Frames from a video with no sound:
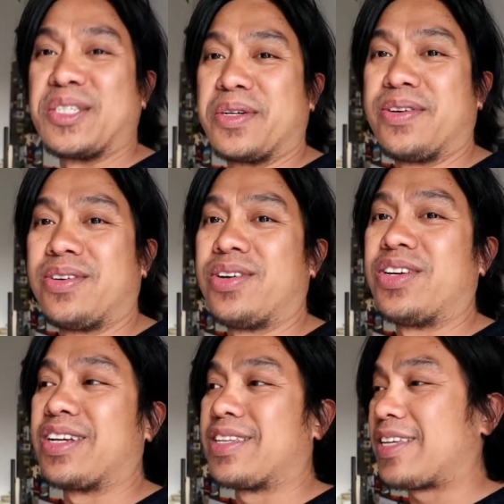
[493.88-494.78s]
so
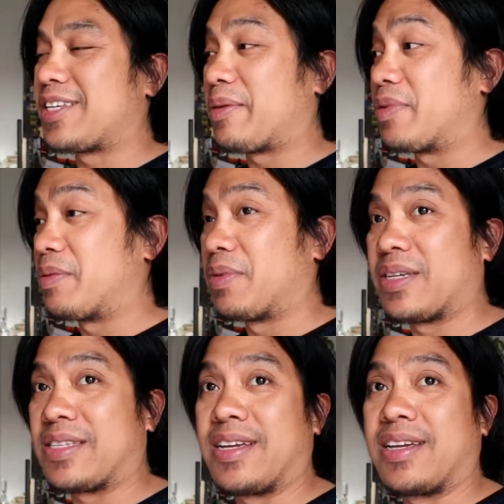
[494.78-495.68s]
ayun nag-decide kami ni
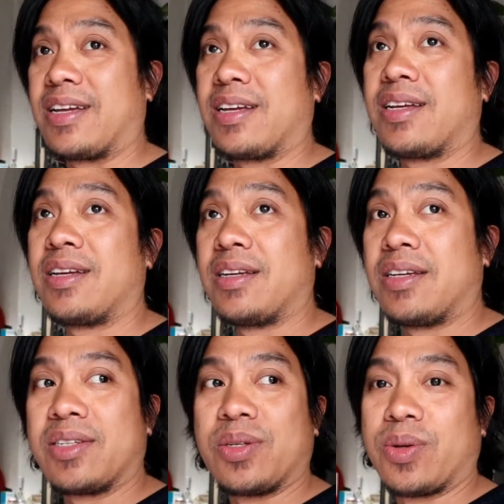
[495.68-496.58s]
Mrs. na
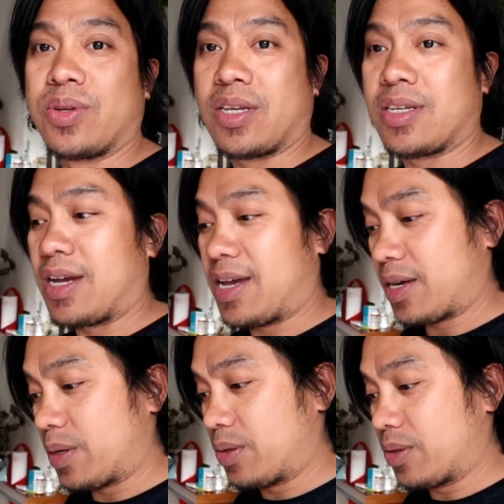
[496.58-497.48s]
siguro sa isang
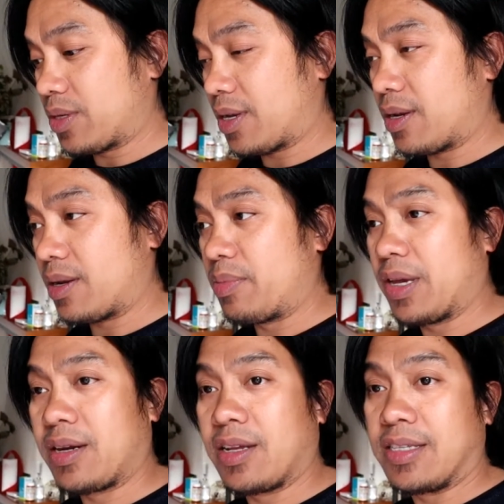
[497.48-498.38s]
araw o sa
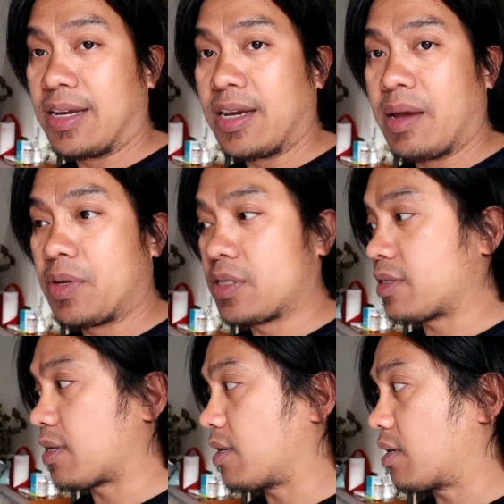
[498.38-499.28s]
biyernes dalhin namin siya
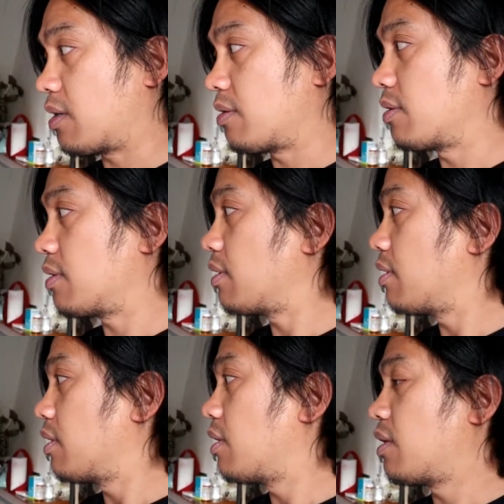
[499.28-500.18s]
sa ano
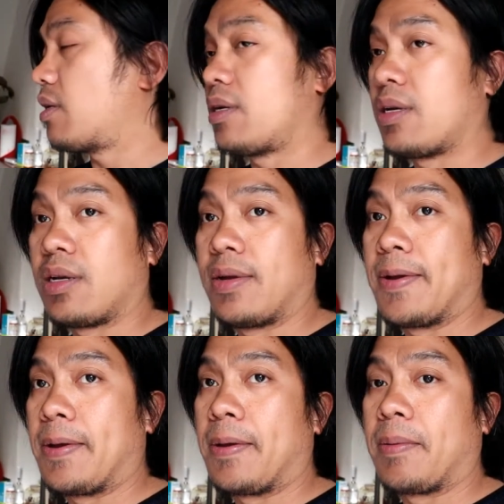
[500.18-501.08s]

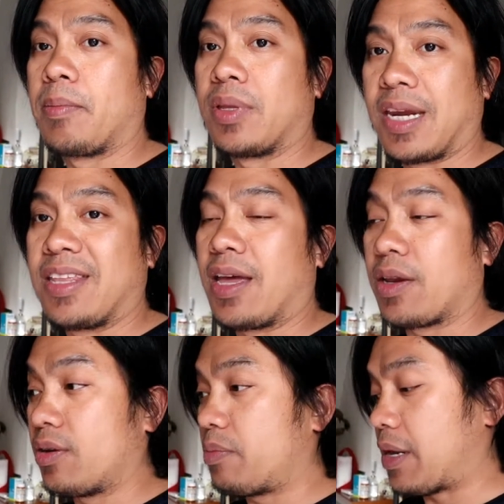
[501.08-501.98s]
um,
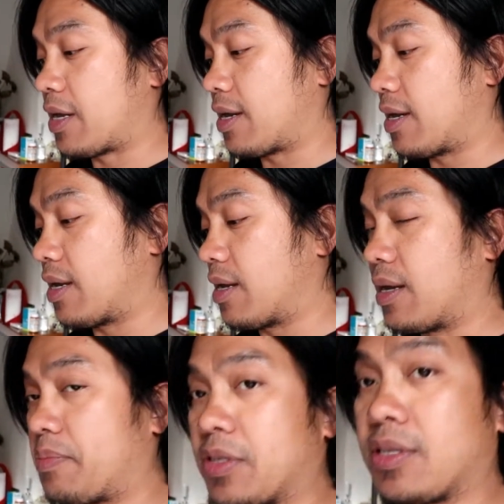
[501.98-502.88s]
veterinaryo
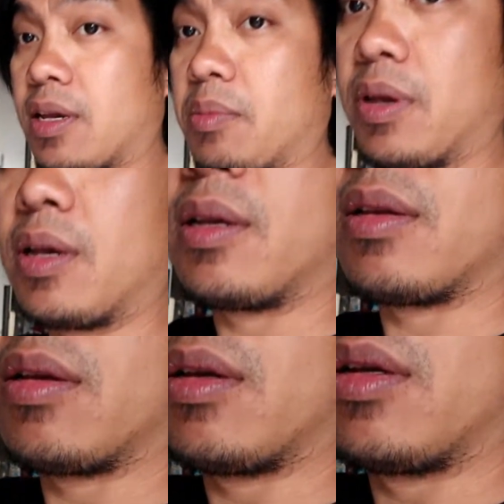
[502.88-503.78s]
para
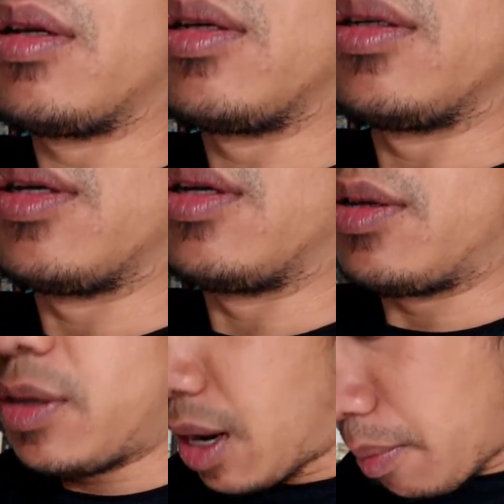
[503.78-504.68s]
pa-stripping yan,
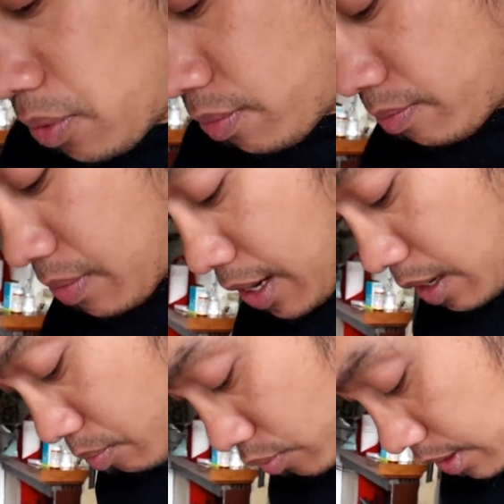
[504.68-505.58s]
oh, grabe yung
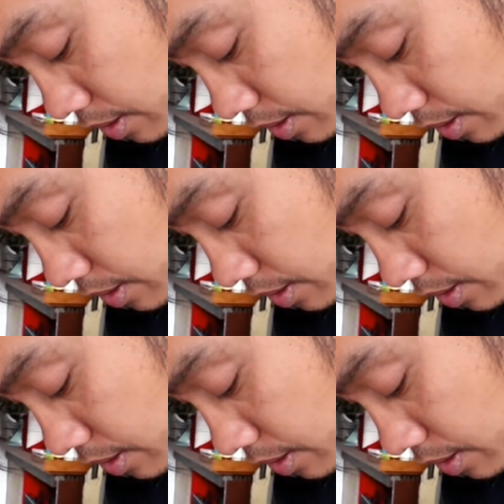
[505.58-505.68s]
balahibo niya,